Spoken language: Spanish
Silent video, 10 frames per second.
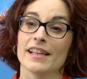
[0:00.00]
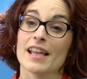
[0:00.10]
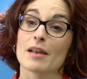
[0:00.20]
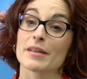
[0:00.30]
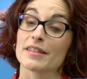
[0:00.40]

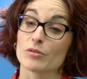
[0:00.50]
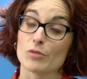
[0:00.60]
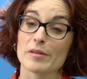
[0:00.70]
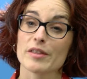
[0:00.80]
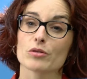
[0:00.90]
El
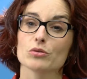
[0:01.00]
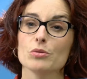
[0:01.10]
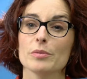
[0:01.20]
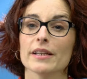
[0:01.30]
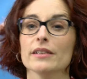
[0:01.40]
29 de
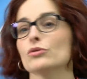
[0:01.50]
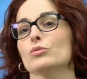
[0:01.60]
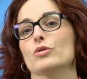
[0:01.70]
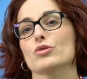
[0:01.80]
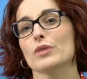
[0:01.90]
octubre
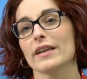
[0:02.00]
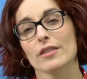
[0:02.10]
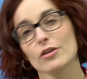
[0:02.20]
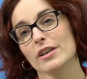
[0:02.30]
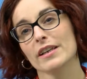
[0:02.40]
tuvo su
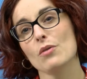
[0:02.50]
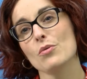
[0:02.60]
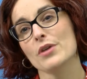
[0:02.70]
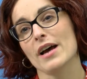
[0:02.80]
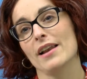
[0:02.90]
lección
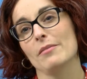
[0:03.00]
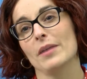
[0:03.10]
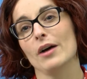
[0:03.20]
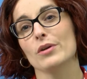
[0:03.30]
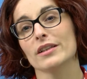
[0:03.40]
inaugural
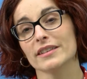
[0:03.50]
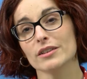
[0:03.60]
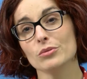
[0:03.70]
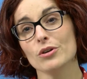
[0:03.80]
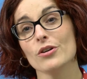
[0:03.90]
bajo el
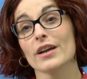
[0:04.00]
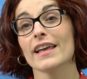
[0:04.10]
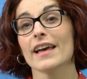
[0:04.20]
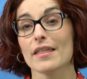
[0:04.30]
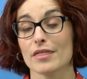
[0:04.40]
título
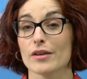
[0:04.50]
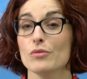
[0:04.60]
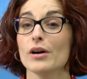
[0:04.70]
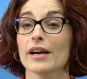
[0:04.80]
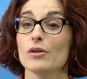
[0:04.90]
¿Qué hace
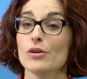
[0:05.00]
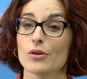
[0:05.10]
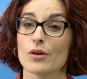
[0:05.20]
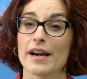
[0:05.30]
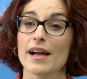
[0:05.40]
un
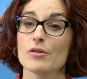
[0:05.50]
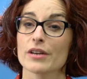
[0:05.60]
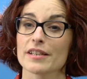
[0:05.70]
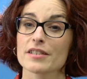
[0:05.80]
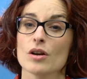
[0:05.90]
geólogo
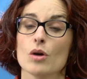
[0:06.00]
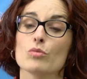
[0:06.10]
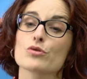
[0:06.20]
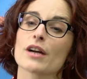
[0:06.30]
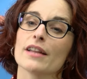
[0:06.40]
aragonés
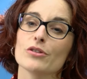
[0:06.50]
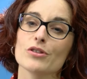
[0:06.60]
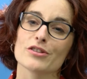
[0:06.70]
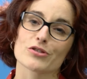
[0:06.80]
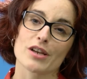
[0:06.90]

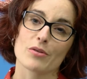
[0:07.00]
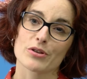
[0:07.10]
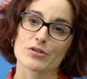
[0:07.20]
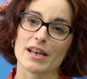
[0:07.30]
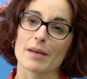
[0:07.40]
buscando
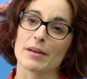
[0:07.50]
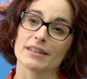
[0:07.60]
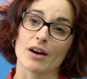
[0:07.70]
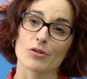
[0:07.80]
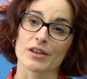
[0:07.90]
dinosaurios en la
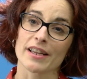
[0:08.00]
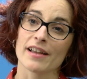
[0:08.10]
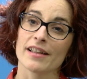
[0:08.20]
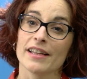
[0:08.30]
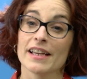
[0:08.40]

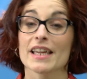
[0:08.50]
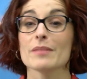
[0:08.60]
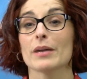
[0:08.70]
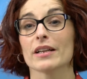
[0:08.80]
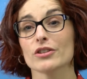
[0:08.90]
Patagonia?, que
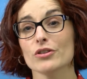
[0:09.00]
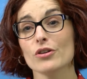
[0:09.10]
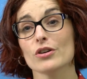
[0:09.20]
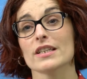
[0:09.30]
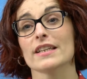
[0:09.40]

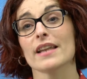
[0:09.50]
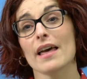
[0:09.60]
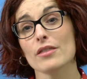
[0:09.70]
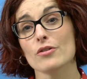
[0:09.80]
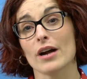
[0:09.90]
impartió José
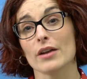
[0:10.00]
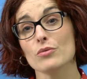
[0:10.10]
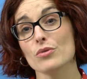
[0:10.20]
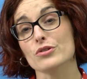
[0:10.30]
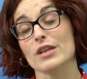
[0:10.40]
Ignacio
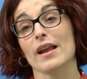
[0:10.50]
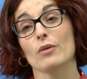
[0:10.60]
Canudo San